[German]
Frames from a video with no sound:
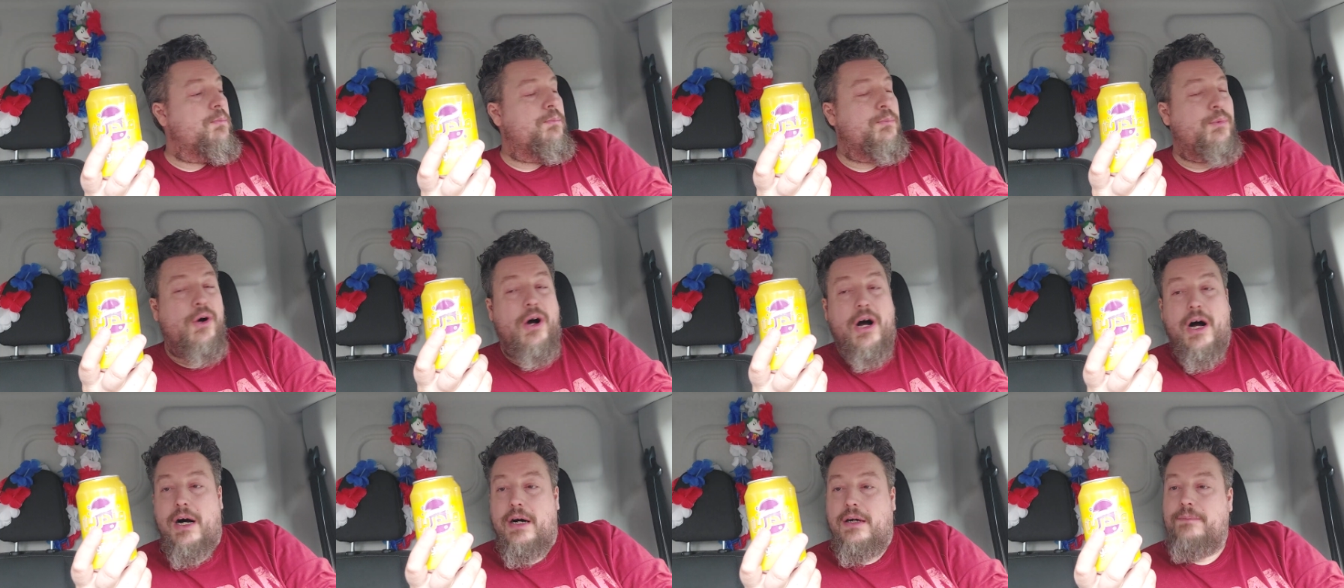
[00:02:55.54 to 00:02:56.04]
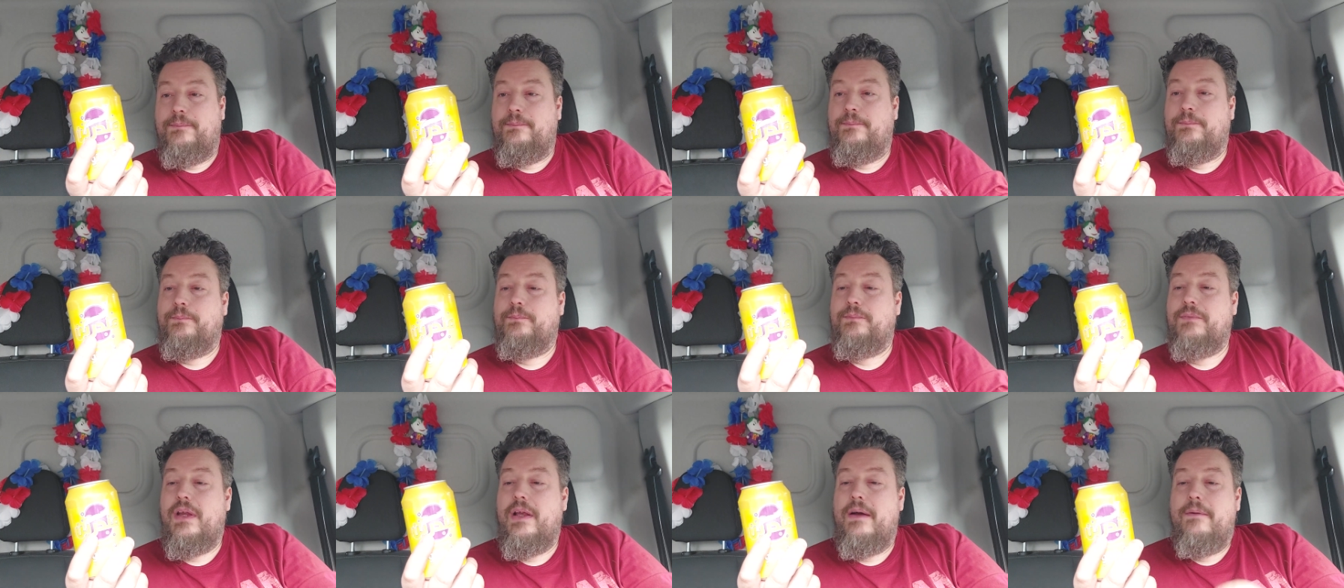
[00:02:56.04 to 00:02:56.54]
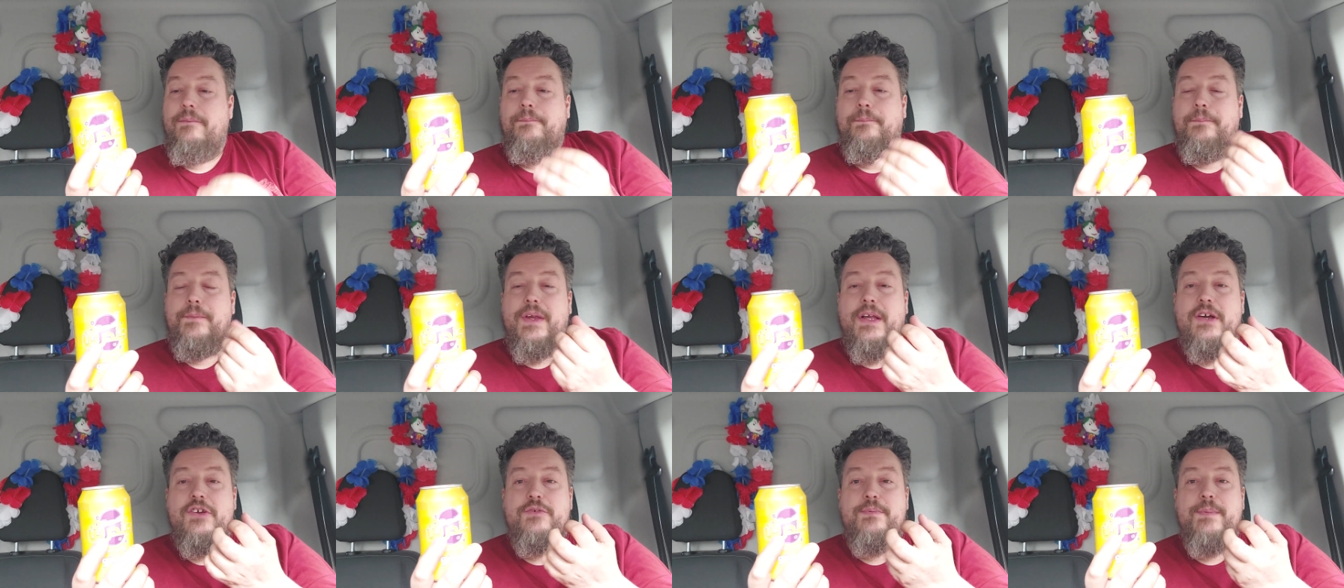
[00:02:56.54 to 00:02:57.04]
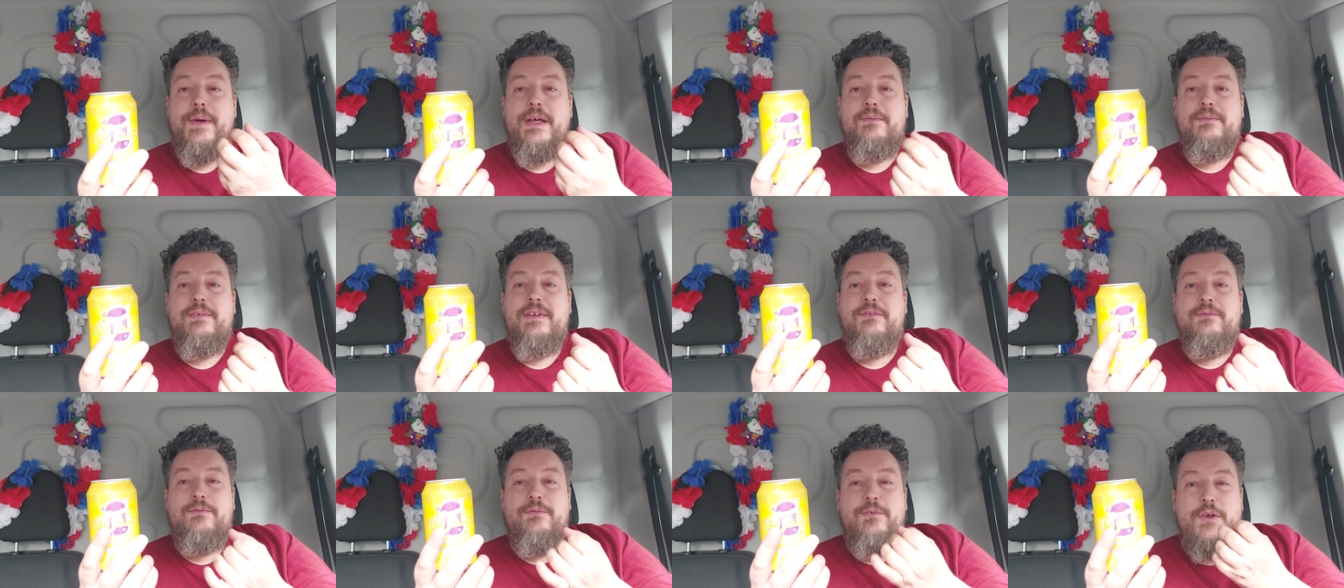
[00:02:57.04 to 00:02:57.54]
boah, das schmeckt
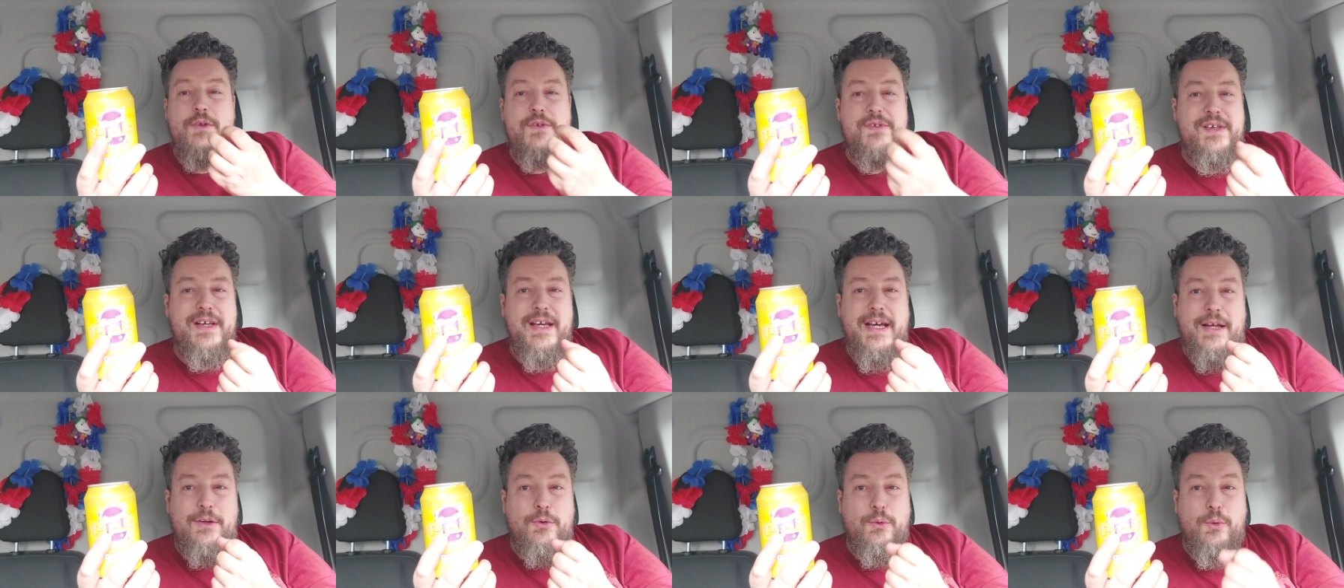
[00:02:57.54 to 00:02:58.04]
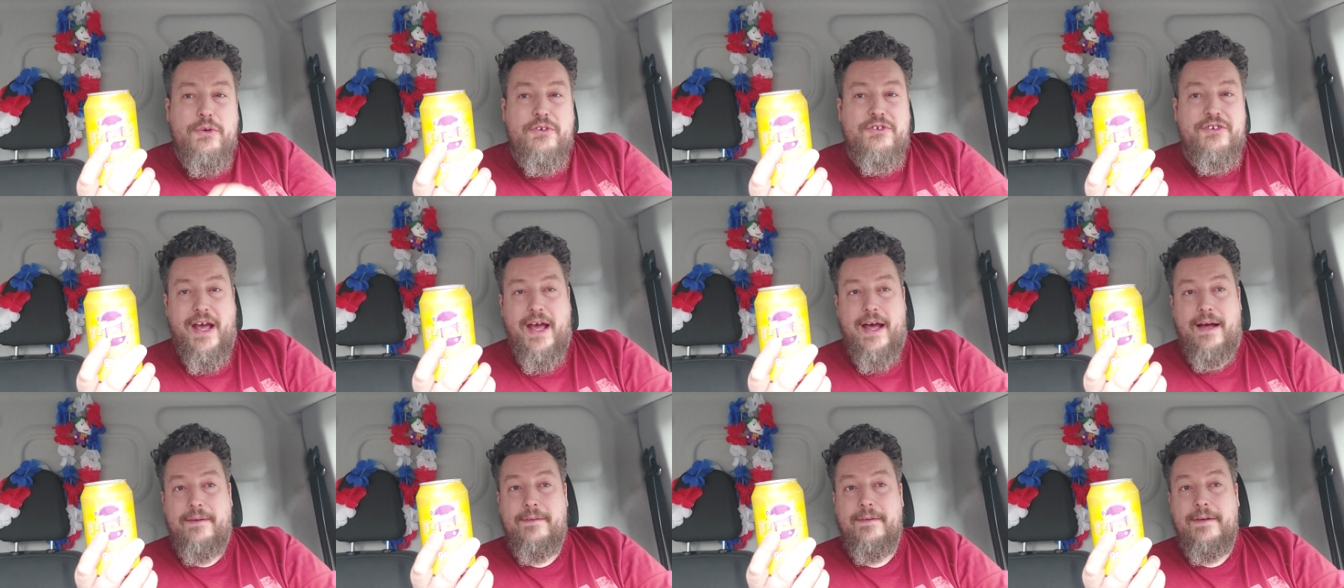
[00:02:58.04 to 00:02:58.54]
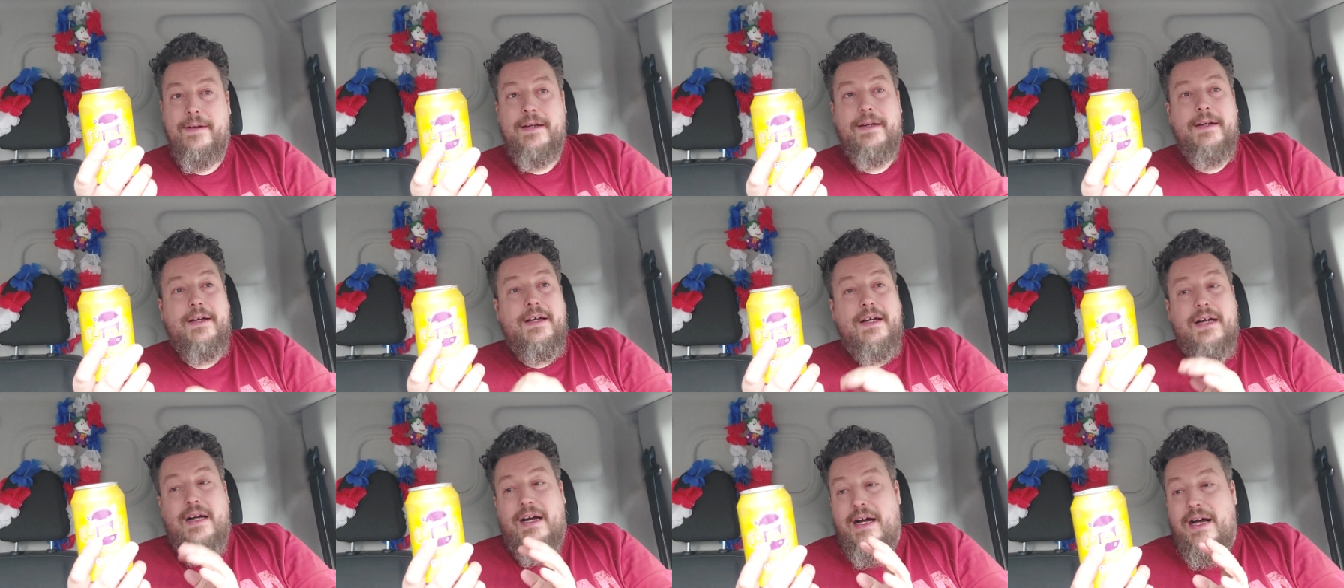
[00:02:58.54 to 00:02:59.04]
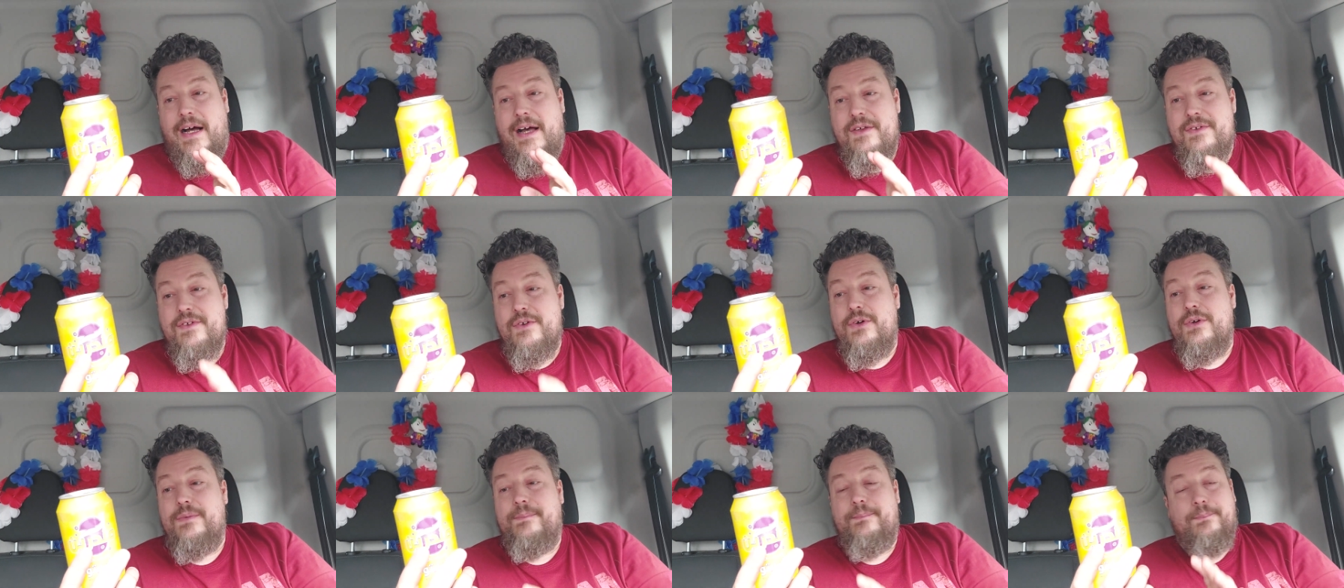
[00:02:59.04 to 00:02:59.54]
wie flüssiger Lutscher.
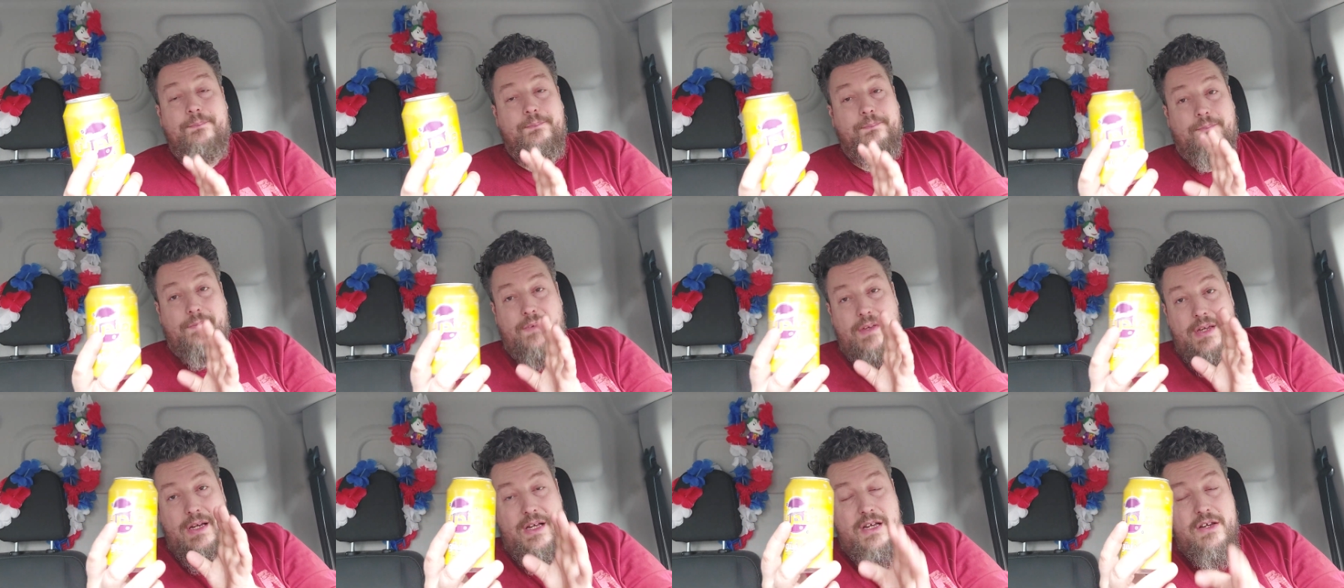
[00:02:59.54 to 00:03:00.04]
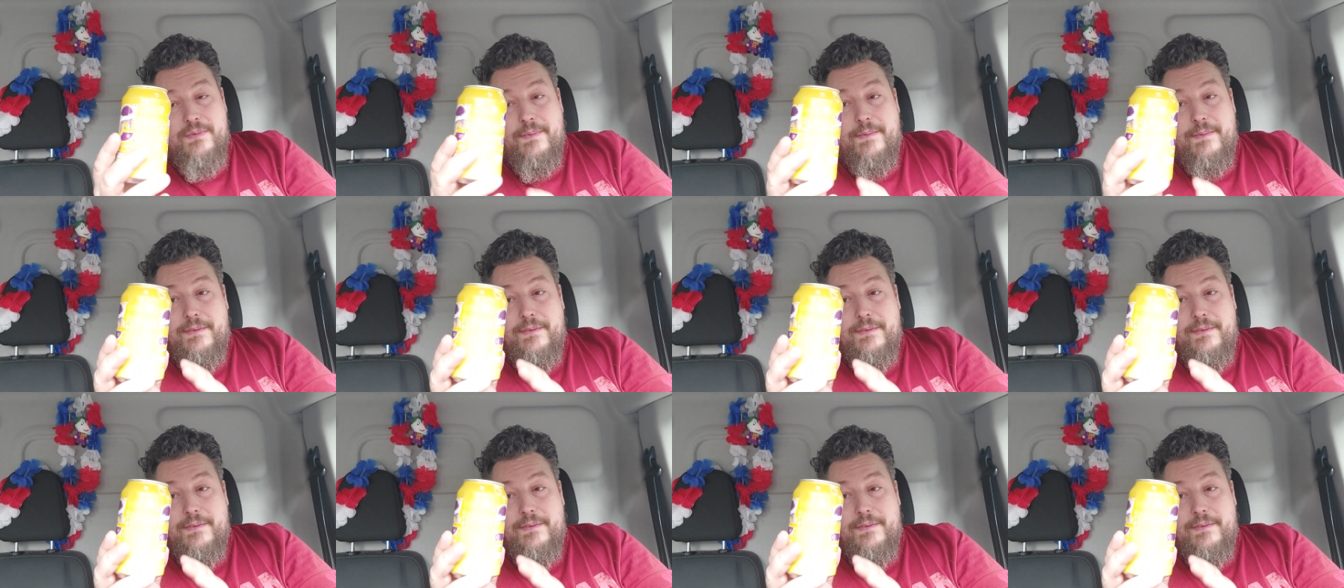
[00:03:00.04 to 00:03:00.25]
Also, ich,